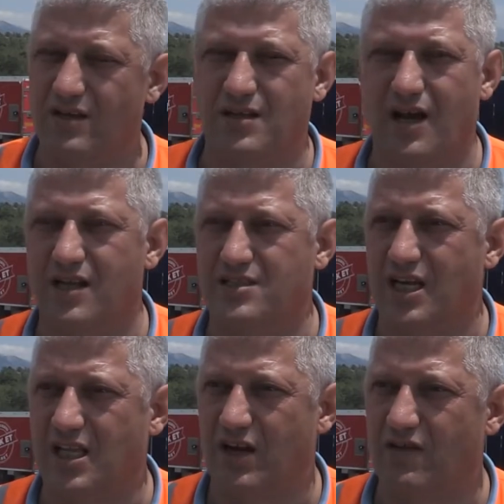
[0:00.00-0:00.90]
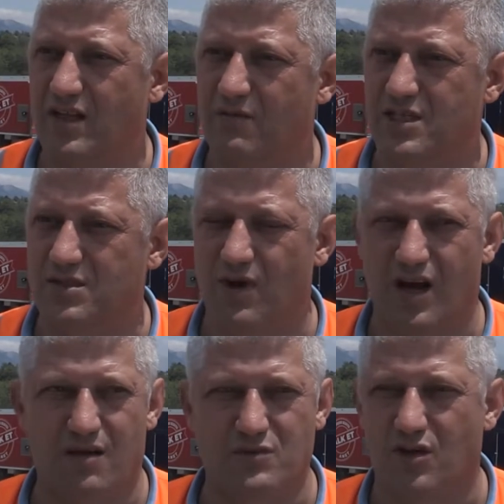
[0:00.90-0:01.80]
intikal edecekler ve Demirci
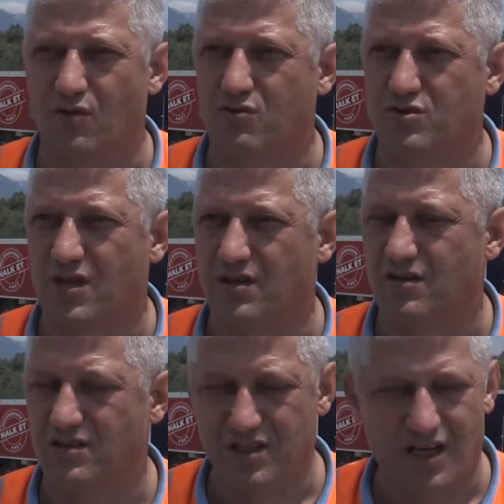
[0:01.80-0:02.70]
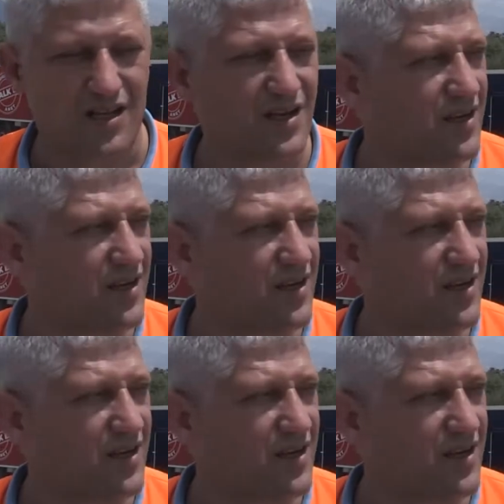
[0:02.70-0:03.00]
mahallemize konuşlanacaklar.